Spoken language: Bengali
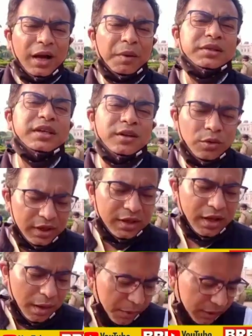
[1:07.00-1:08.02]
আমাদের অনেক
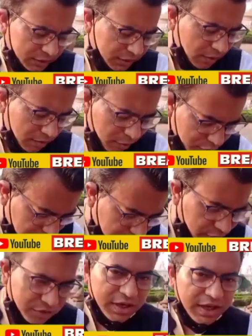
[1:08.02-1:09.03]
আমার তাও মুচকে
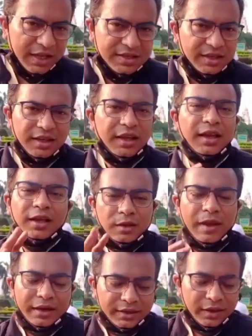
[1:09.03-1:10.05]
টচকে গেছে
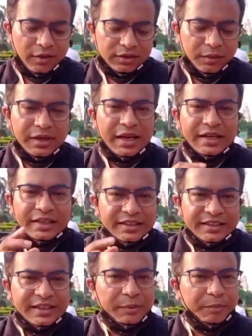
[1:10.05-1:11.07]
তবে একটা কথা বলি এটা
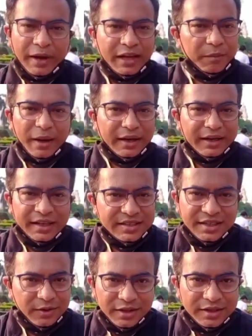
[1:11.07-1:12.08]
দিদির পায়ের ব্যান্ডেজ
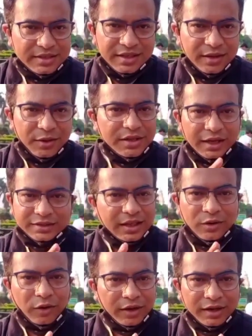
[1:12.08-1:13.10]
যে হয়েছে ওই
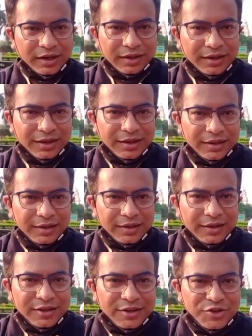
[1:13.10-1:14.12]
ডাক্তার করেনি
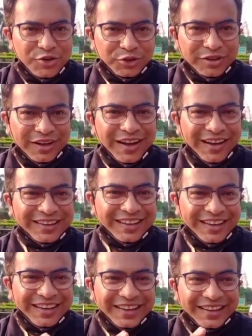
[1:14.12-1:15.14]
সুতরাং
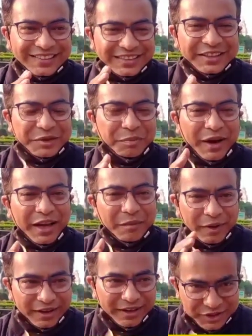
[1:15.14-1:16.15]
দিদির পায়ের
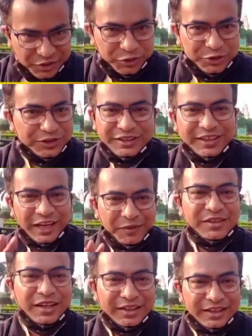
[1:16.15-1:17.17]
ব্যান্ডেজ কতদিন
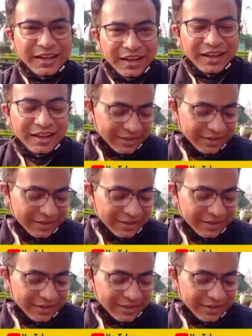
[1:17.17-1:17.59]
থাকবে জানি না